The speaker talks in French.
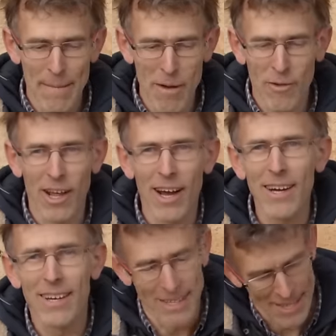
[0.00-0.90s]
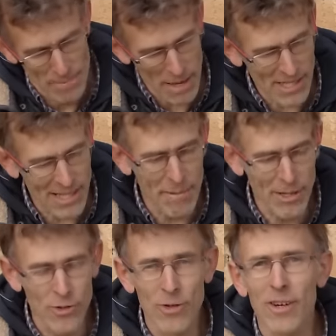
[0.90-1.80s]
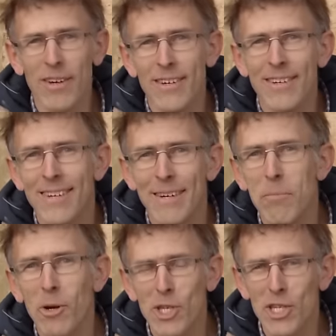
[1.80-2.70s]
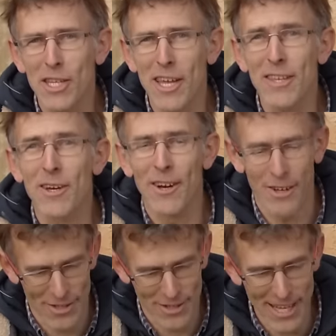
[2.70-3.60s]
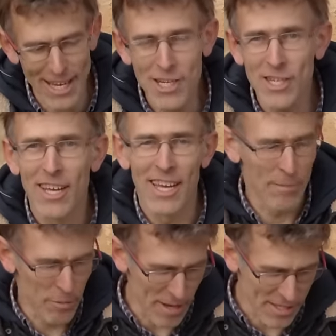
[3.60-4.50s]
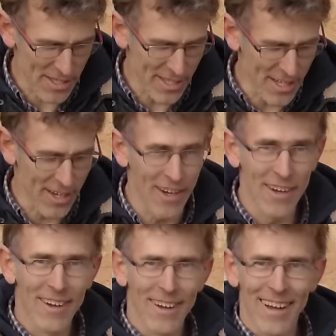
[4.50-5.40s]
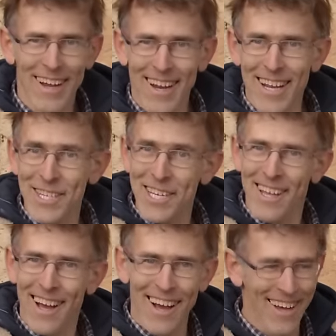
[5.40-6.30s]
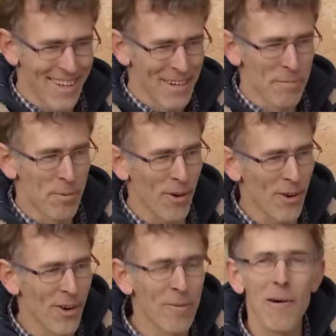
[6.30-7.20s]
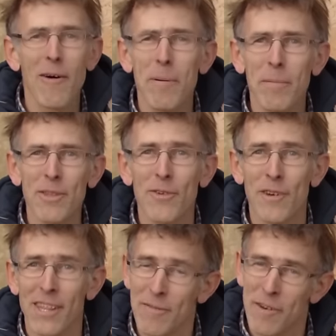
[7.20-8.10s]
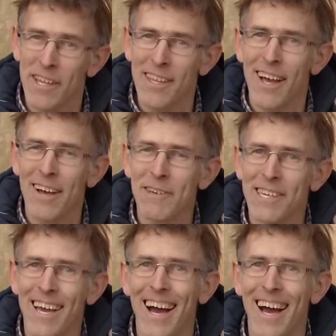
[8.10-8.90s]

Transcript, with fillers: eh bien voilà. Merci la nature pour ces châtaignes euh, sèches. Et puis merci la Chine hein, pour m'avoir permis de faire de la farine avec.